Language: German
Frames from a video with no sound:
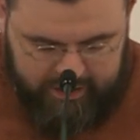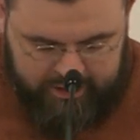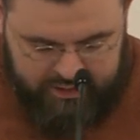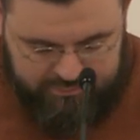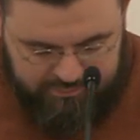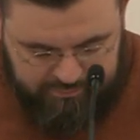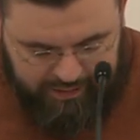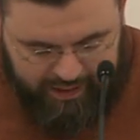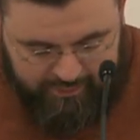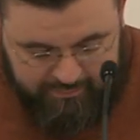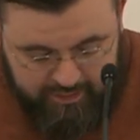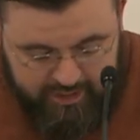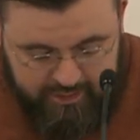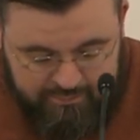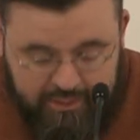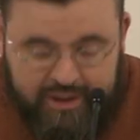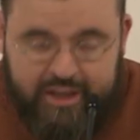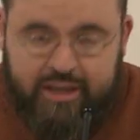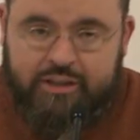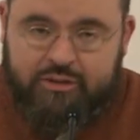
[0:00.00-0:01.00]
im, am
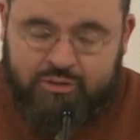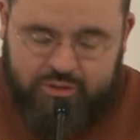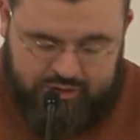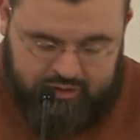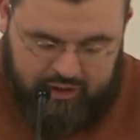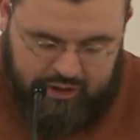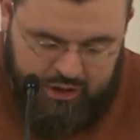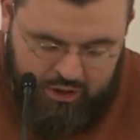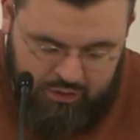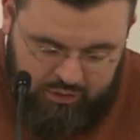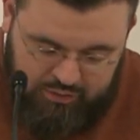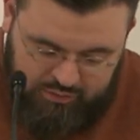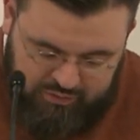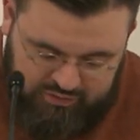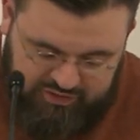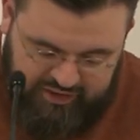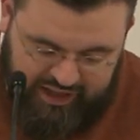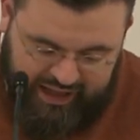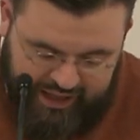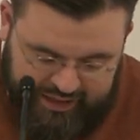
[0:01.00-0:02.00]
Gebet und, und
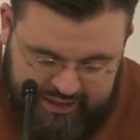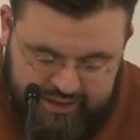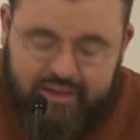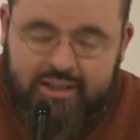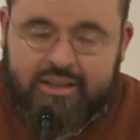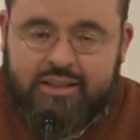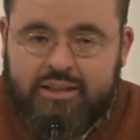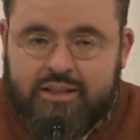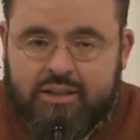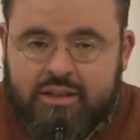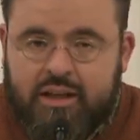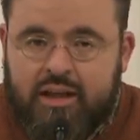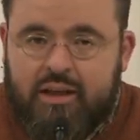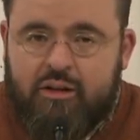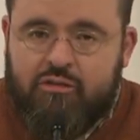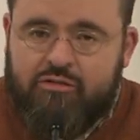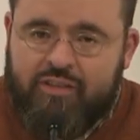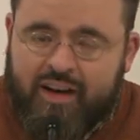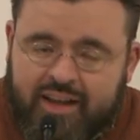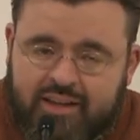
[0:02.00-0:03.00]
unsere Anliegen
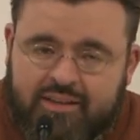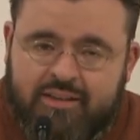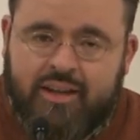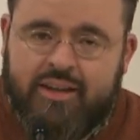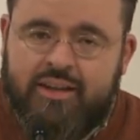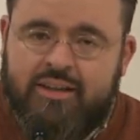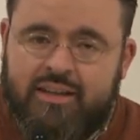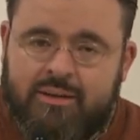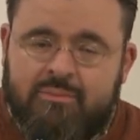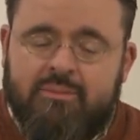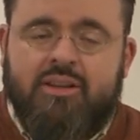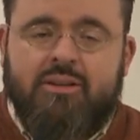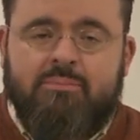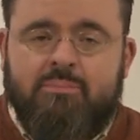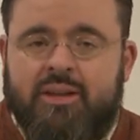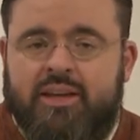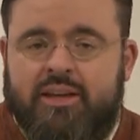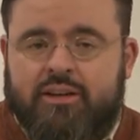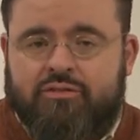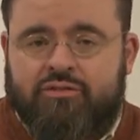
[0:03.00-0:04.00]
weiterhin im
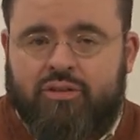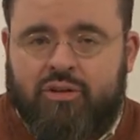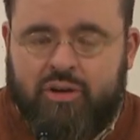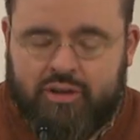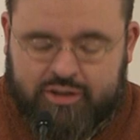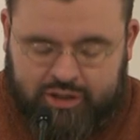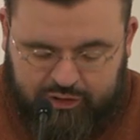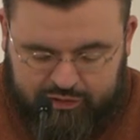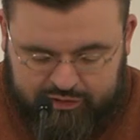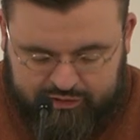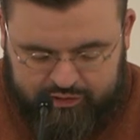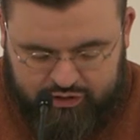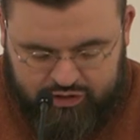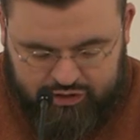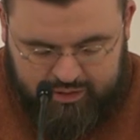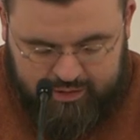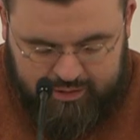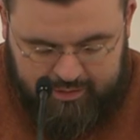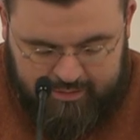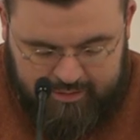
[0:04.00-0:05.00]
Gebet vor Gott
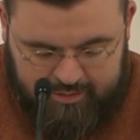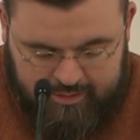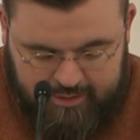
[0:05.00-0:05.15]
auszuschütten